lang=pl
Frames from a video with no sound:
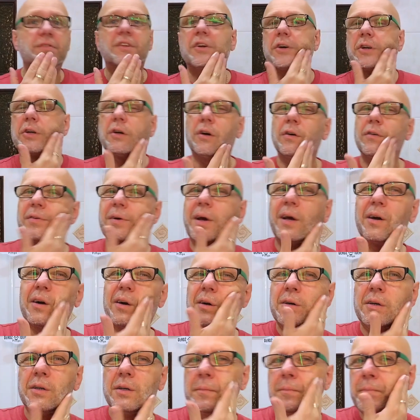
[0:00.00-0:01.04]

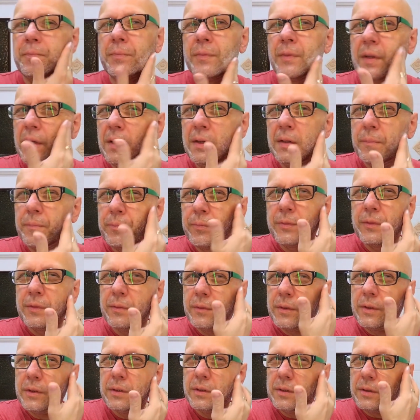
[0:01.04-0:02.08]
wtorkowego
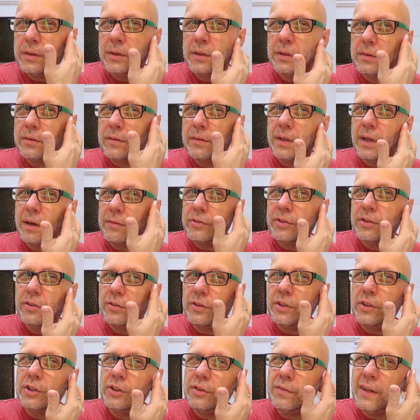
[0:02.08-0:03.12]
e, z Dnia
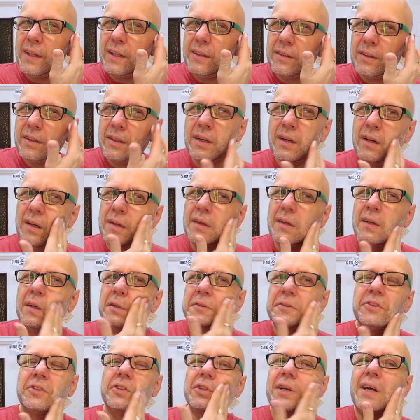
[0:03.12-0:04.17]
Wszystkich Świętych,
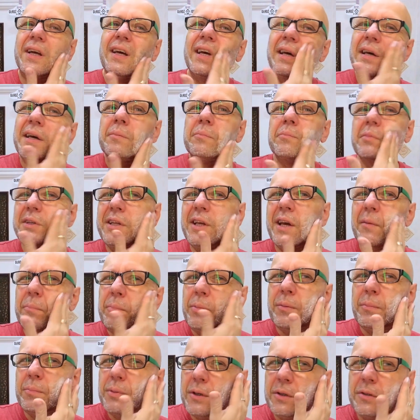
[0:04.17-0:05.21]
że mnie
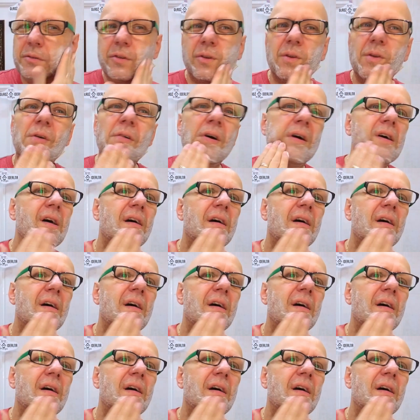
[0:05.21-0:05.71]
po prostu